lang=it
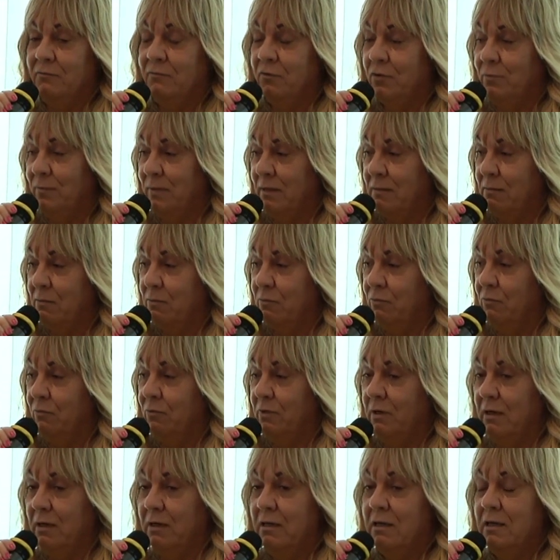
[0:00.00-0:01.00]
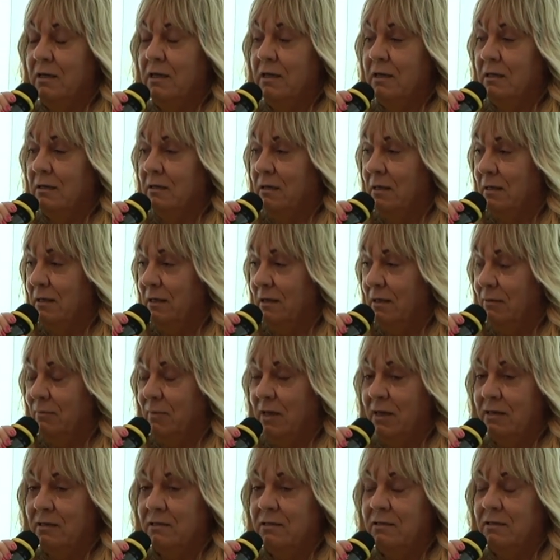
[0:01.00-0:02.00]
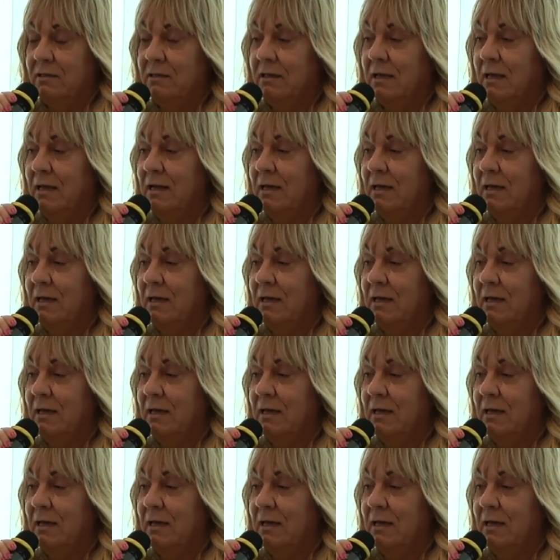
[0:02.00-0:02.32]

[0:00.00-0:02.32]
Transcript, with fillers: la formazione degli elementi